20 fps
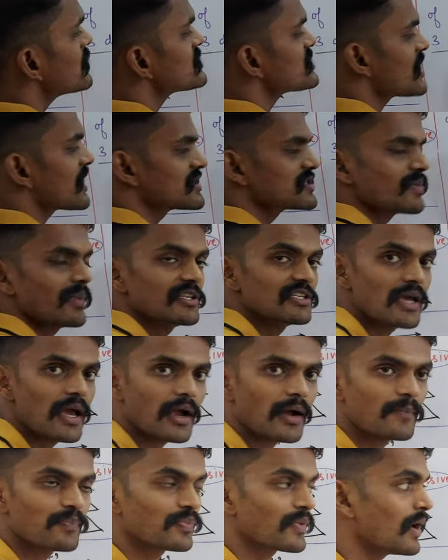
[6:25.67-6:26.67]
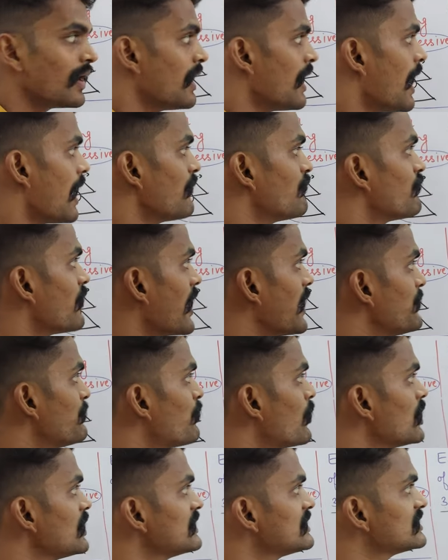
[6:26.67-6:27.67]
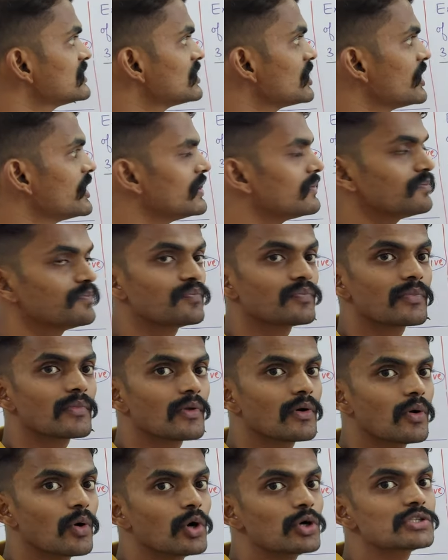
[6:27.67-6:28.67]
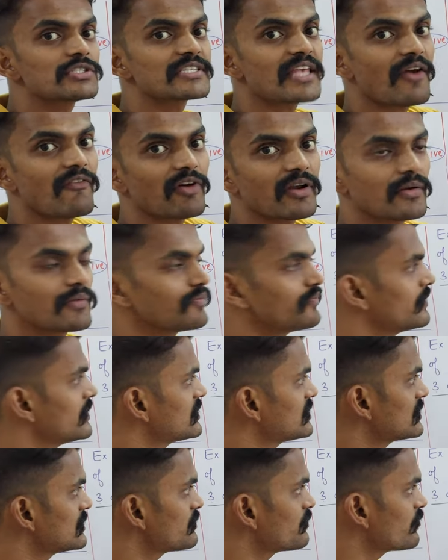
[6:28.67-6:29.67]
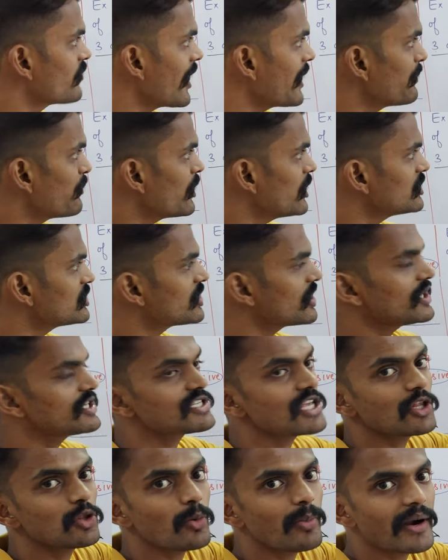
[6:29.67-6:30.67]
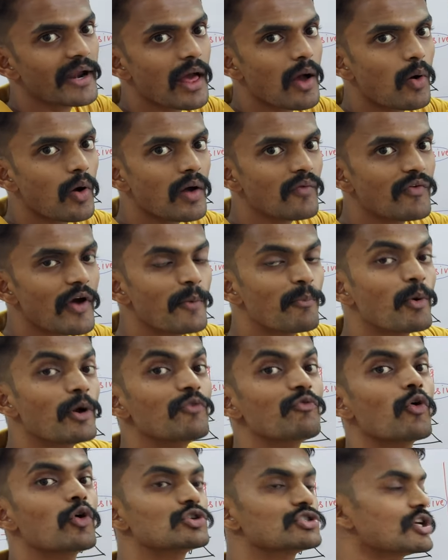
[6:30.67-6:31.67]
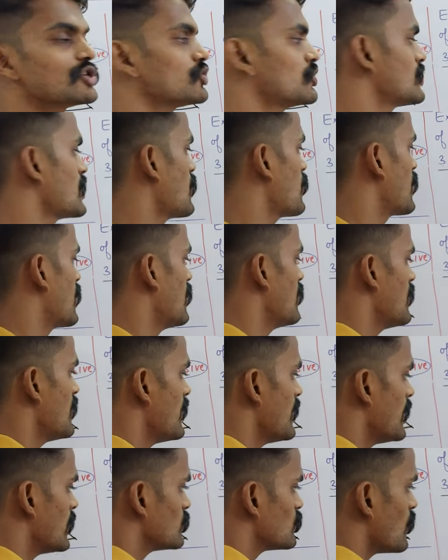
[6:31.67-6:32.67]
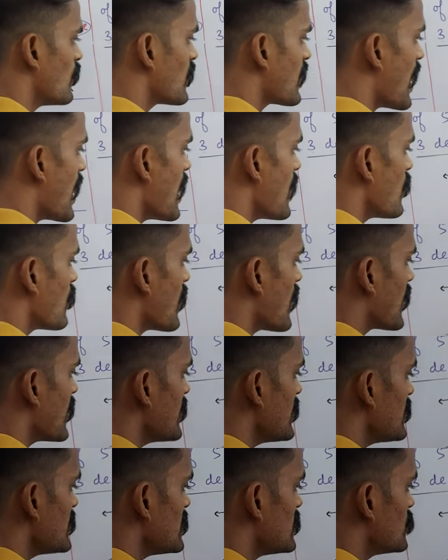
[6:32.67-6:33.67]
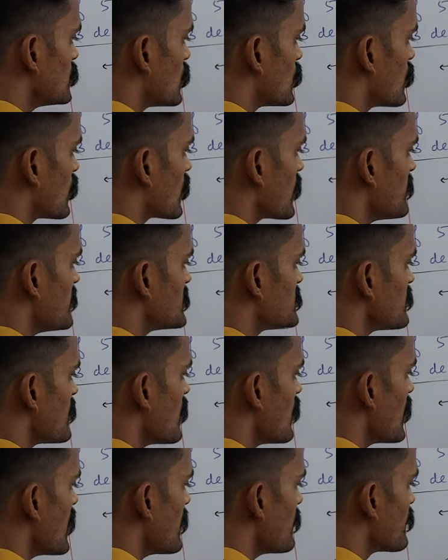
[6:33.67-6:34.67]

और सिक्स बन जाएगा अब फाइव पॉइंट थ्री और सेवन फाइव पॉइंट थ्री से तो बड़ा होगा फाइव पॉइंट फोर से छोटा होगा तो वो कहाँ होगा कहीं इन दोनों के बीच में होगा